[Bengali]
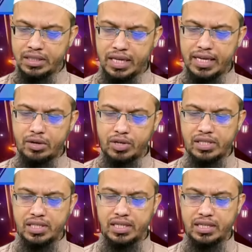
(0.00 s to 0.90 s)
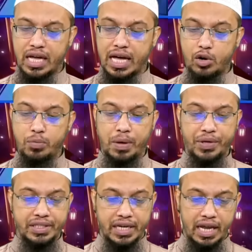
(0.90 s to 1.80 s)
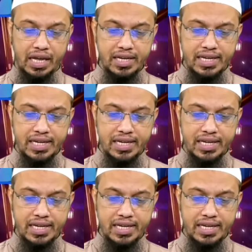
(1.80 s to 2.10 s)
তাই কারো কাছ থেকে ধারও পাওয়া যায় না